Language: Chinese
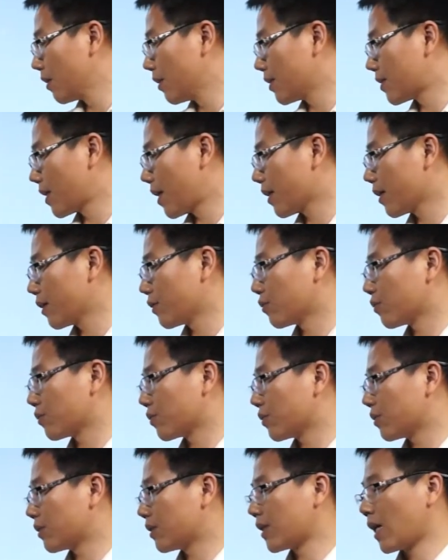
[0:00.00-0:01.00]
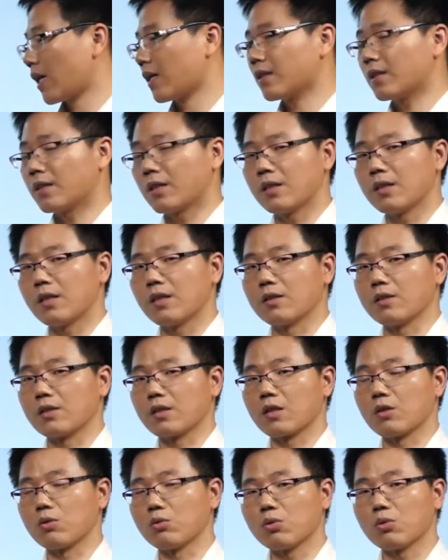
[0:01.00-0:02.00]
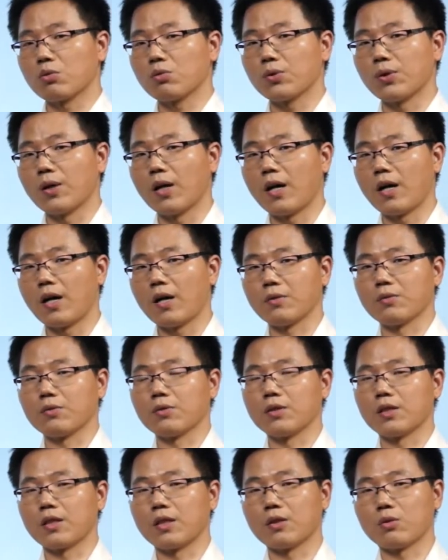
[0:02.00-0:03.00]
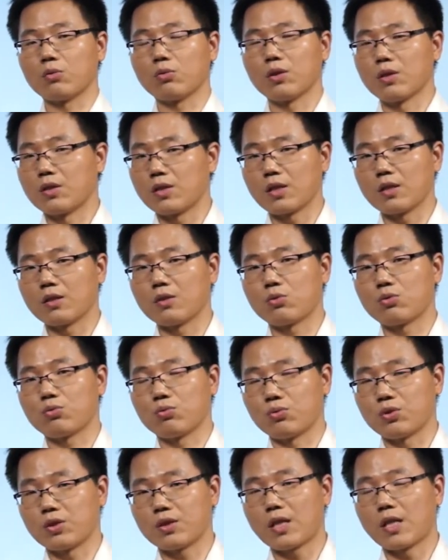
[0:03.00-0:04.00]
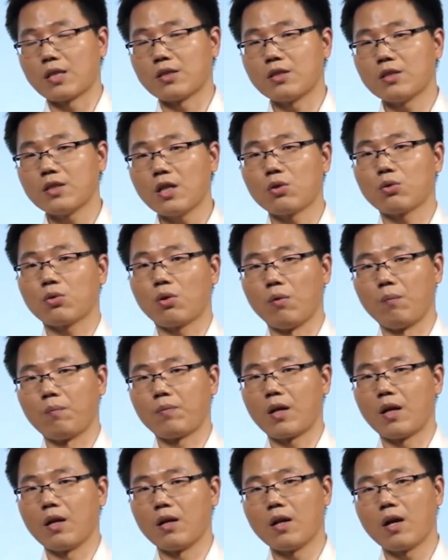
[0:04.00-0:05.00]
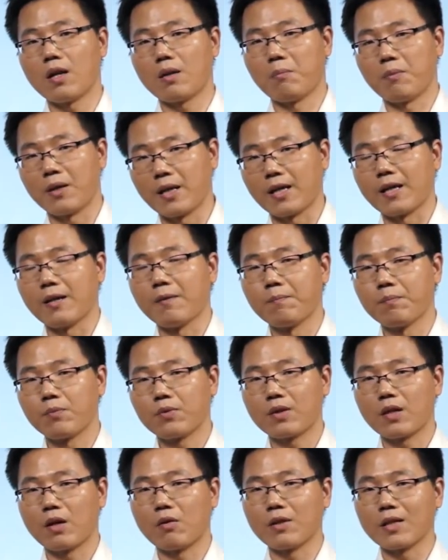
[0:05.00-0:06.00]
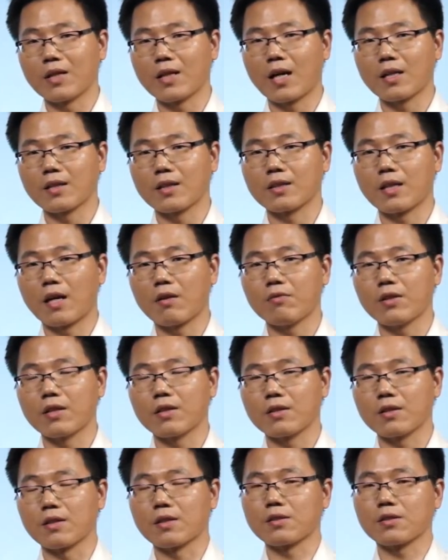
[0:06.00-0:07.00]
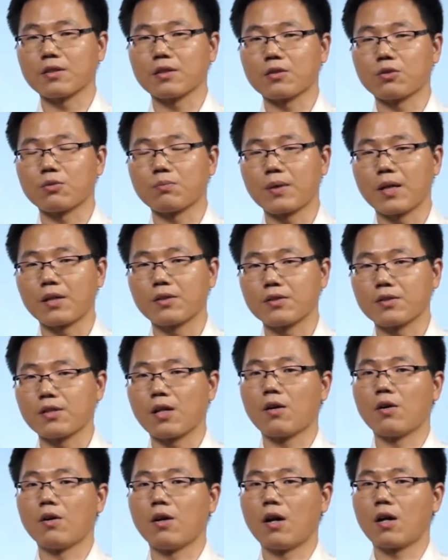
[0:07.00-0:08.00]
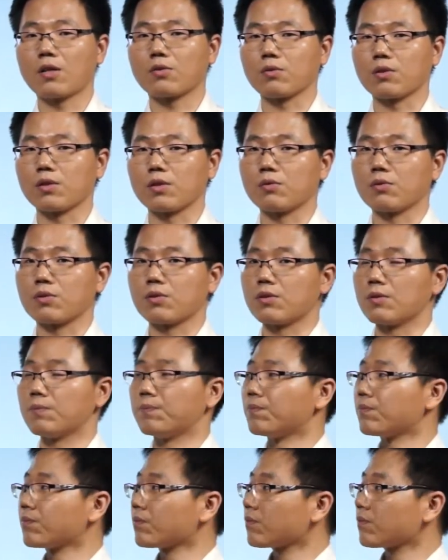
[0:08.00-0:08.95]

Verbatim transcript: 第三个就是降低的这个流动率。就是你对这个组织产生认同啊，那你要离开这个单位的可能性就变小，所以就是